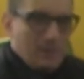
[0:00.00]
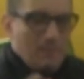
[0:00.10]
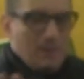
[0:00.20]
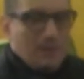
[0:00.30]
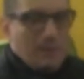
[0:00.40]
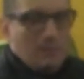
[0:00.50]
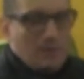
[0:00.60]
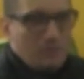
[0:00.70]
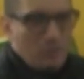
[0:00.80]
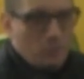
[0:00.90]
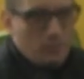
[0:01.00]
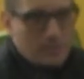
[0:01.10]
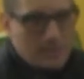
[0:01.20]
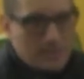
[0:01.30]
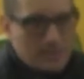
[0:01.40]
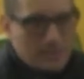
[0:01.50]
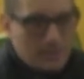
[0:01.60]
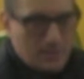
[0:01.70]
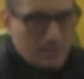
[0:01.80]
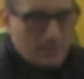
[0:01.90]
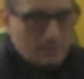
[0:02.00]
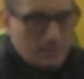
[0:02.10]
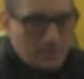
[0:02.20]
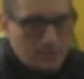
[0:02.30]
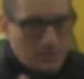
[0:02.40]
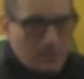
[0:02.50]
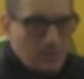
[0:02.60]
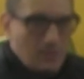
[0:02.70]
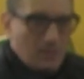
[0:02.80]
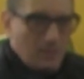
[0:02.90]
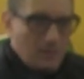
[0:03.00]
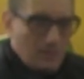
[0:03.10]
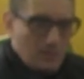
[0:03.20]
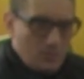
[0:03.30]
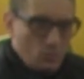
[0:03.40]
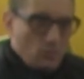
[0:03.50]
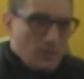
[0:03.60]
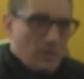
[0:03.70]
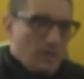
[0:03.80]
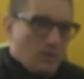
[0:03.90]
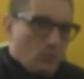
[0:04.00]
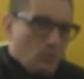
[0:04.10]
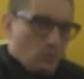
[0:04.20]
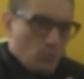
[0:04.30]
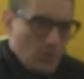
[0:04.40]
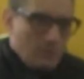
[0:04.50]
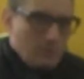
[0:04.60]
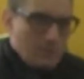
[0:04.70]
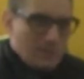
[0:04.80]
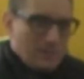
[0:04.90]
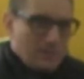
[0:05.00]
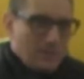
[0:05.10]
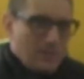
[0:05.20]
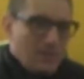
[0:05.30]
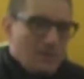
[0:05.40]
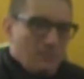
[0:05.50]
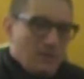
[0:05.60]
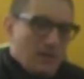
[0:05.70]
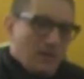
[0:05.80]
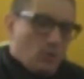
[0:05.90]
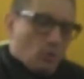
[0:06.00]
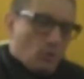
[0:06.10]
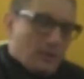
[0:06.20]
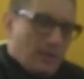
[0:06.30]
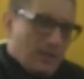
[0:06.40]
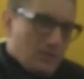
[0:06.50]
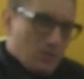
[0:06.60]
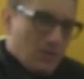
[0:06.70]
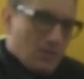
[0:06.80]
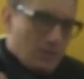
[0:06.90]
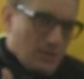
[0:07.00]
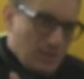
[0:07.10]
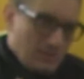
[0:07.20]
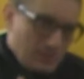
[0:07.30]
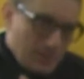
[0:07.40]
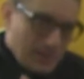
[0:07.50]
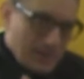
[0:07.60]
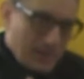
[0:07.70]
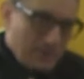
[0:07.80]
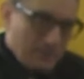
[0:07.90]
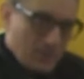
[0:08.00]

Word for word: طبعا احنا بنعرف الظروف السياسيه الراهنه بسوريا آه، وشوي بمصر فهلا الخطوه الثانيه ان شاء الله شكلها بلبنان